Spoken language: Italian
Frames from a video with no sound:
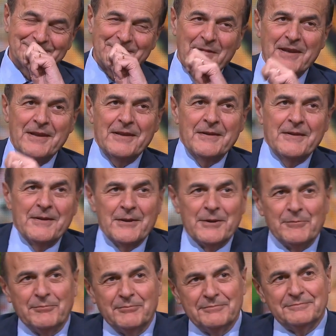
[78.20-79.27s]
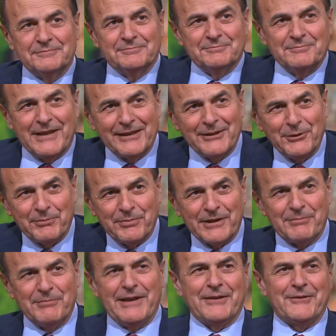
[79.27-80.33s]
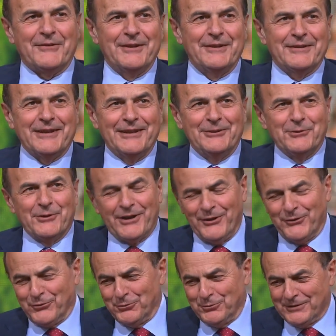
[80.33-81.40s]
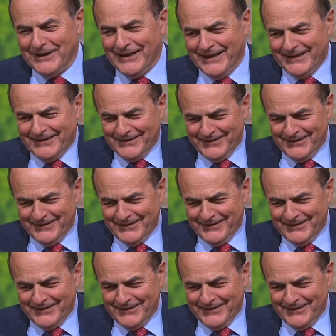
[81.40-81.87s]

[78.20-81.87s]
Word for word: Che? Ma io per merce intendo i risultati,